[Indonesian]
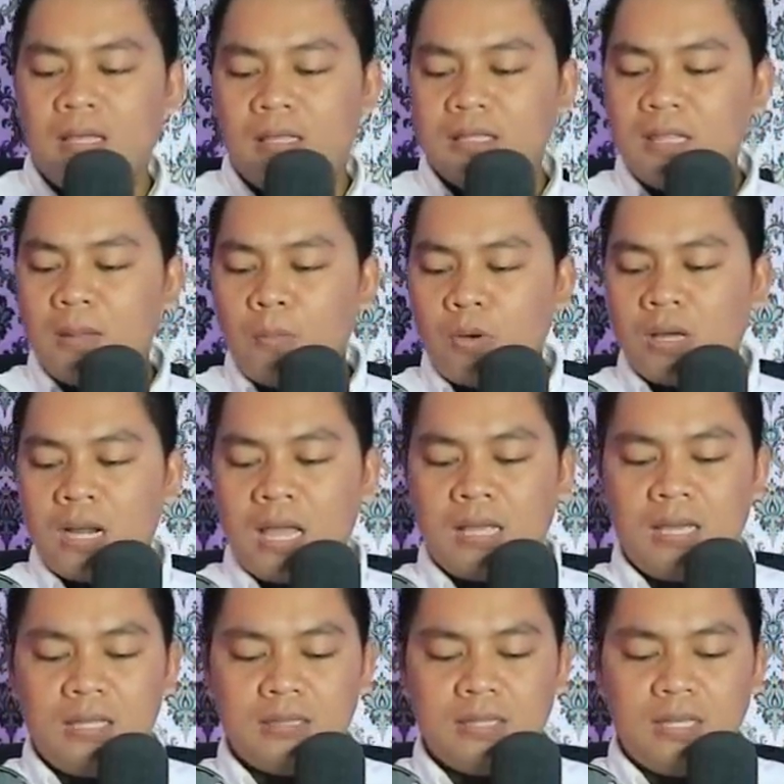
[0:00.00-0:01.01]
Kita buka
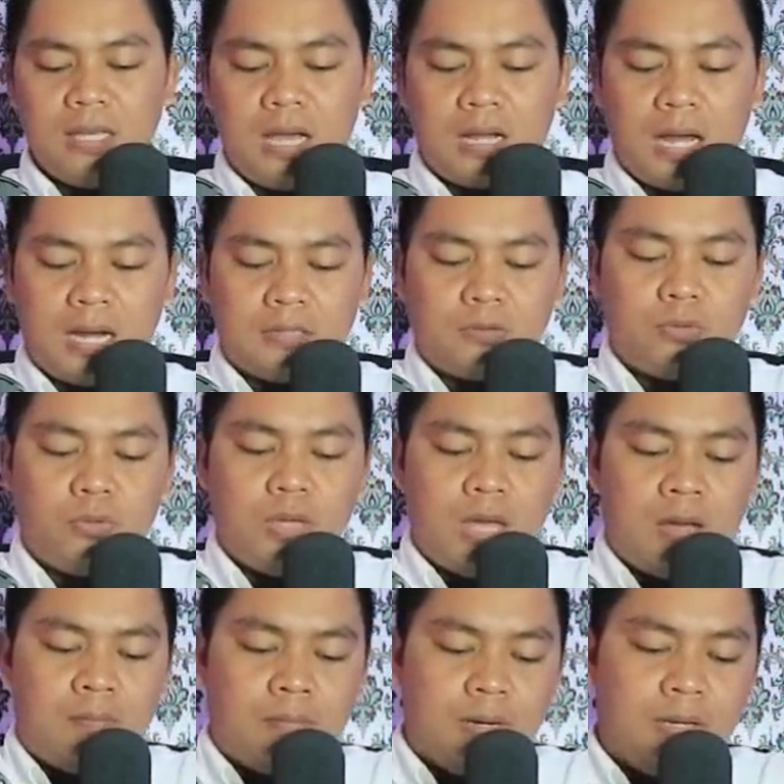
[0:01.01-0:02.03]
lagi tiga kartu
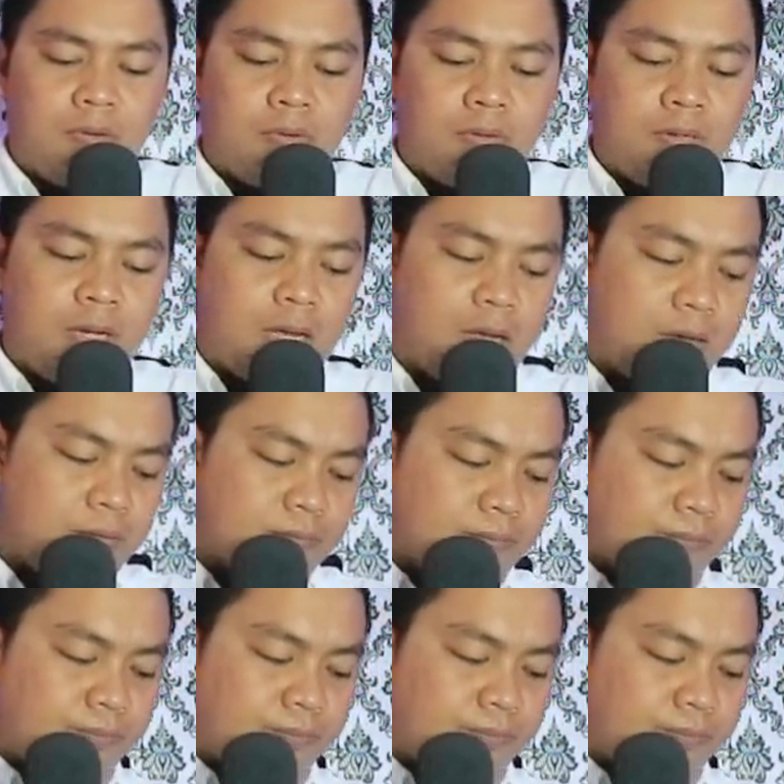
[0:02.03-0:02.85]
yang berikutnya.